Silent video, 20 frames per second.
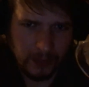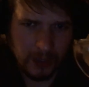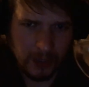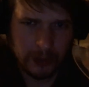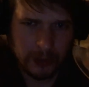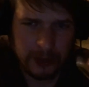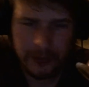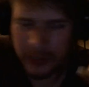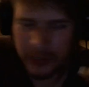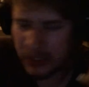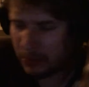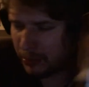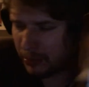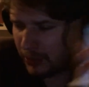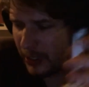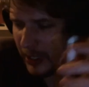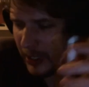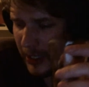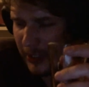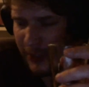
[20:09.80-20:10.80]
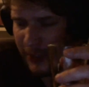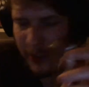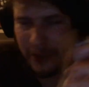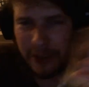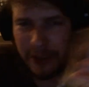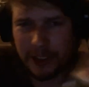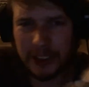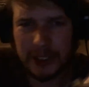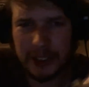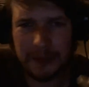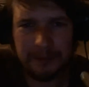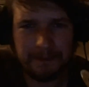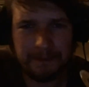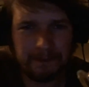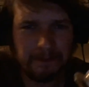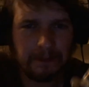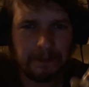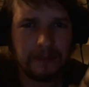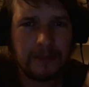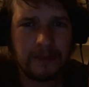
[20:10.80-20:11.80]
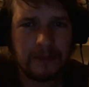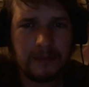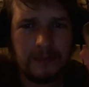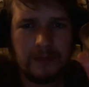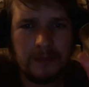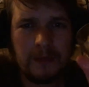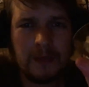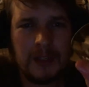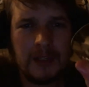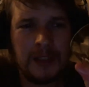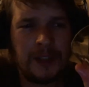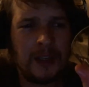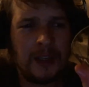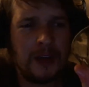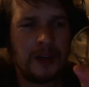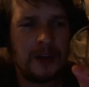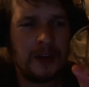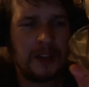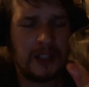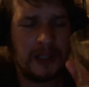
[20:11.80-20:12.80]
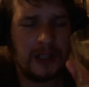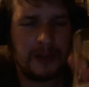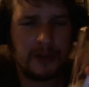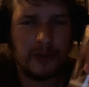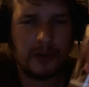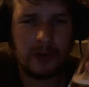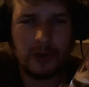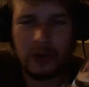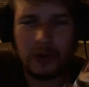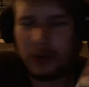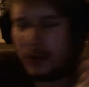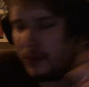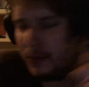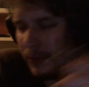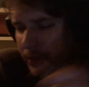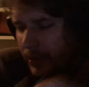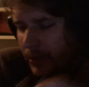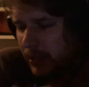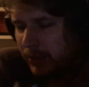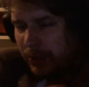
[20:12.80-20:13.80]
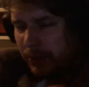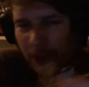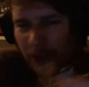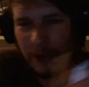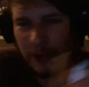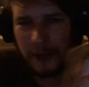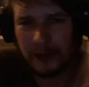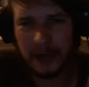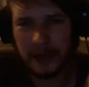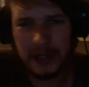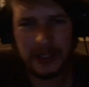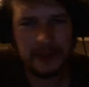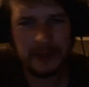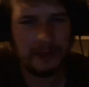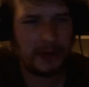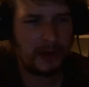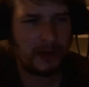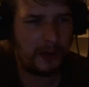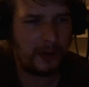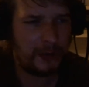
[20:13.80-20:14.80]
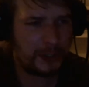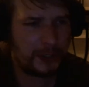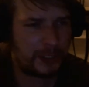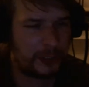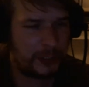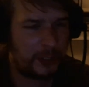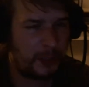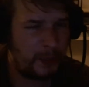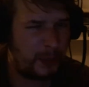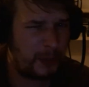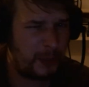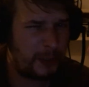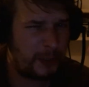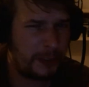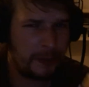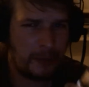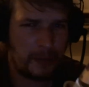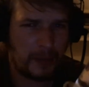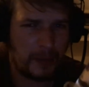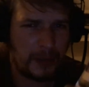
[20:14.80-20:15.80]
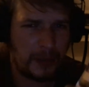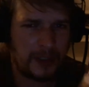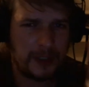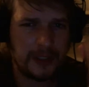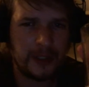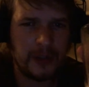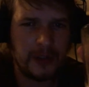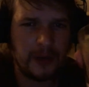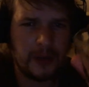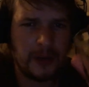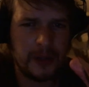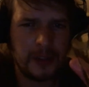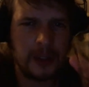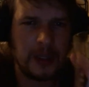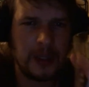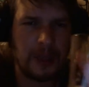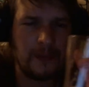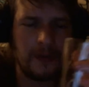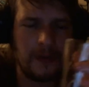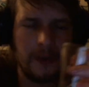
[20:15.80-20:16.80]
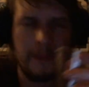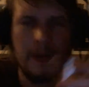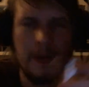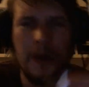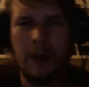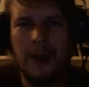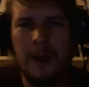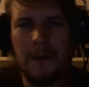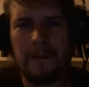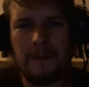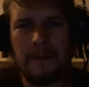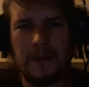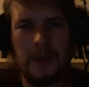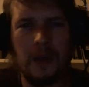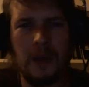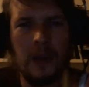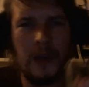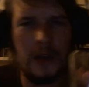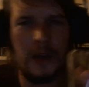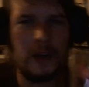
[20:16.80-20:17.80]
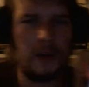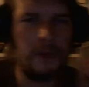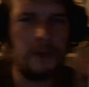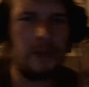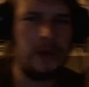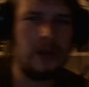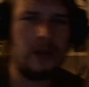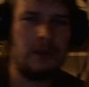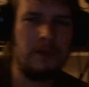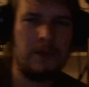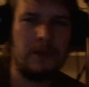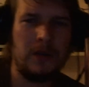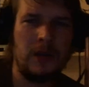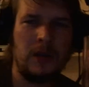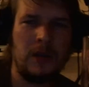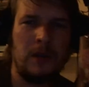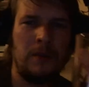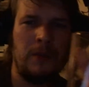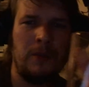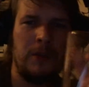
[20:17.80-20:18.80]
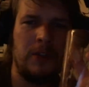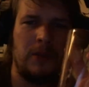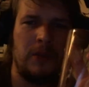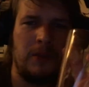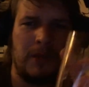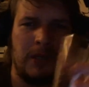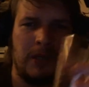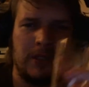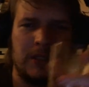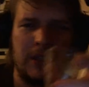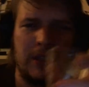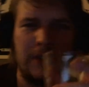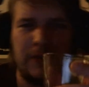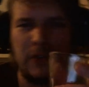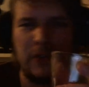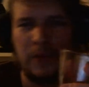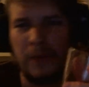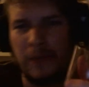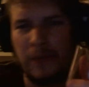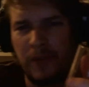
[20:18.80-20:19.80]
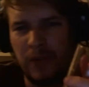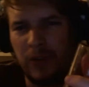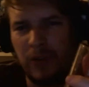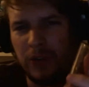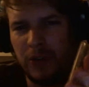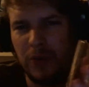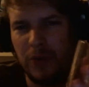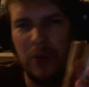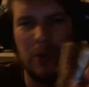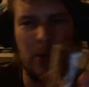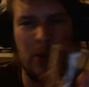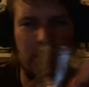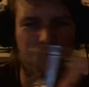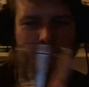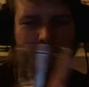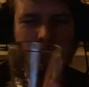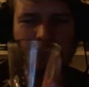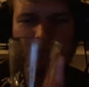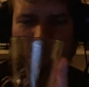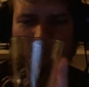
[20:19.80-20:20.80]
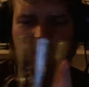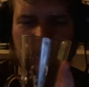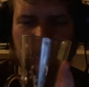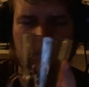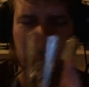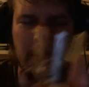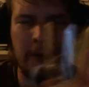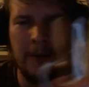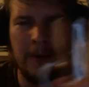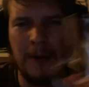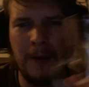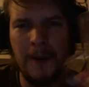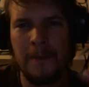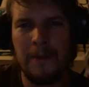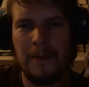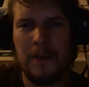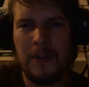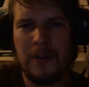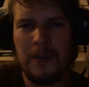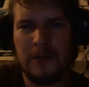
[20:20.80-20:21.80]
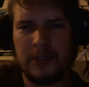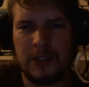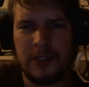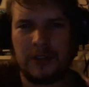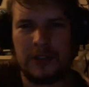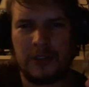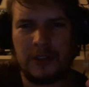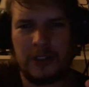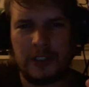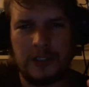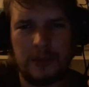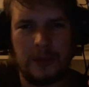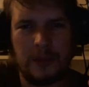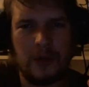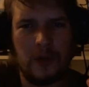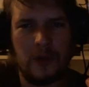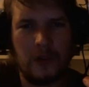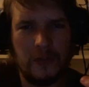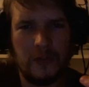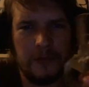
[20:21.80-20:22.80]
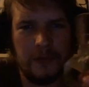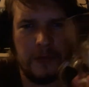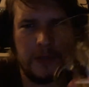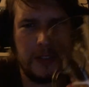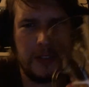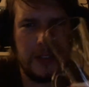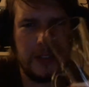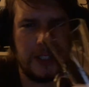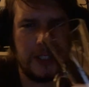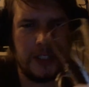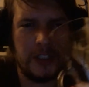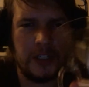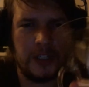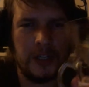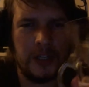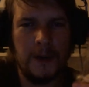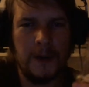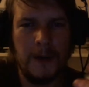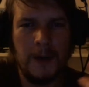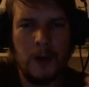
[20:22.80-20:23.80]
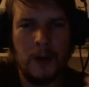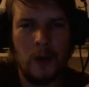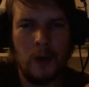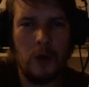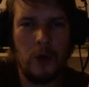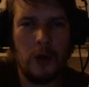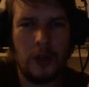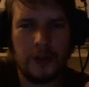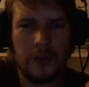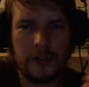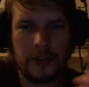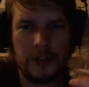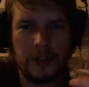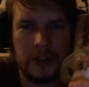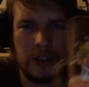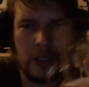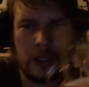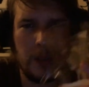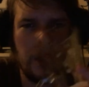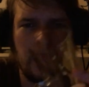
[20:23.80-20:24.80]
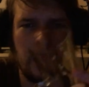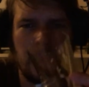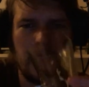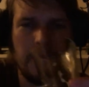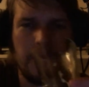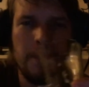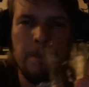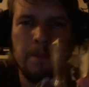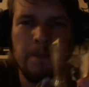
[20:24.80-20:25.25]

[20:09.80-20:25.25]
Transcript: Oczywiście butelka 07 tego rodzaju trunku. Ten, który tutaj jest, ma około 6,5-7%, ja dokładnie nie wiem. E, jak robiłem, e, mierzyłem nastaw, to wychodziło około 7, ale wiadomo, że tam trochę się mogło w międzyczasie ulotnić, że tak powiem.